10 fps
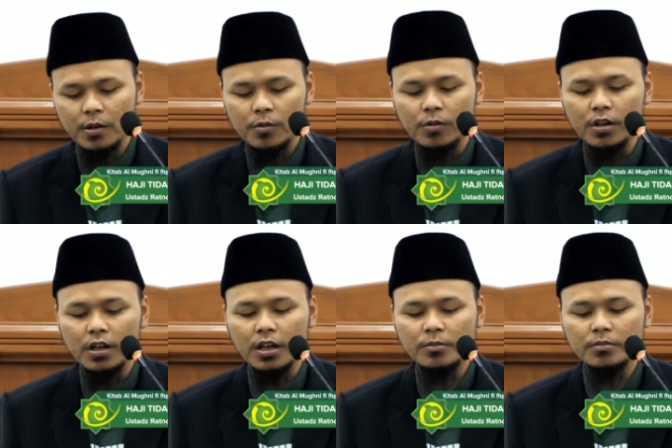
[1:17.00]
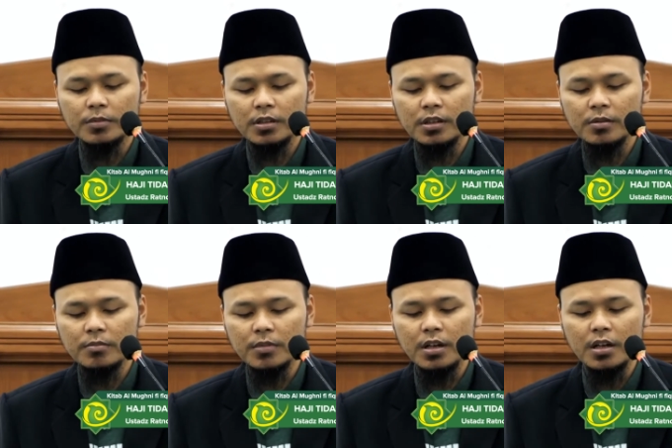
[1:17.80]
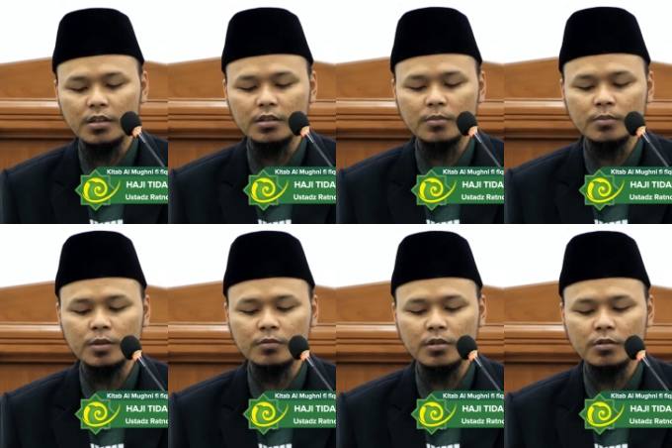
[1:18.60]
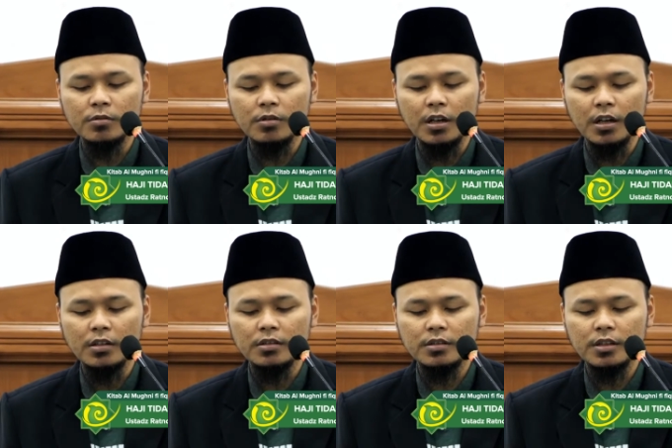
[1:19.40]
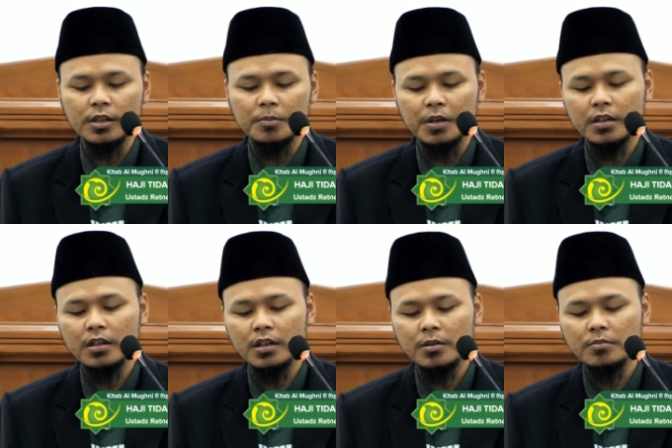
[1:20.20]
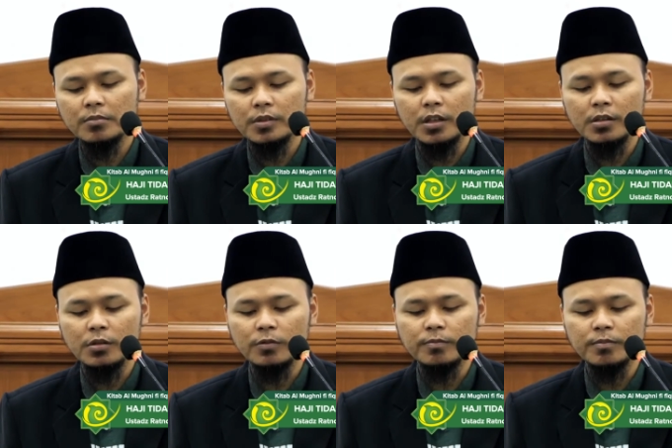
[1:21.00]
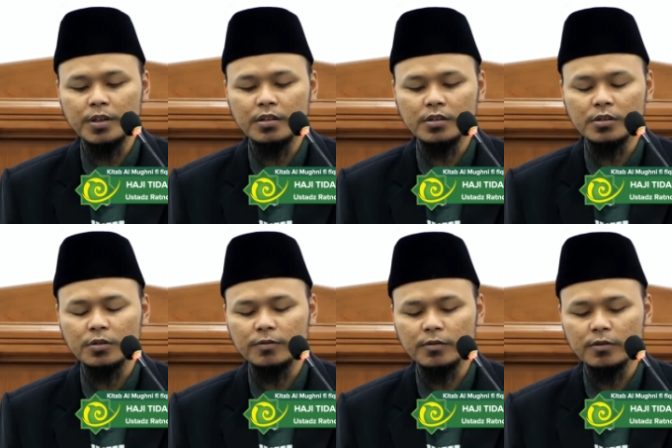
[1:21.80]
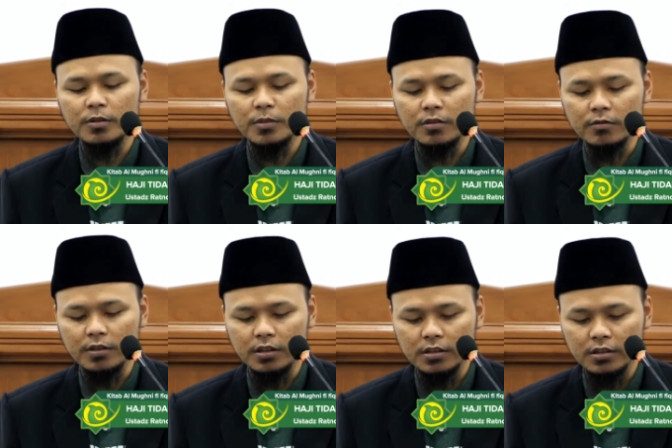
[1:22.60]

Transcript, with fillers: wala amri ma atamallahu hajja man lam yatuf baina sofa wal marwah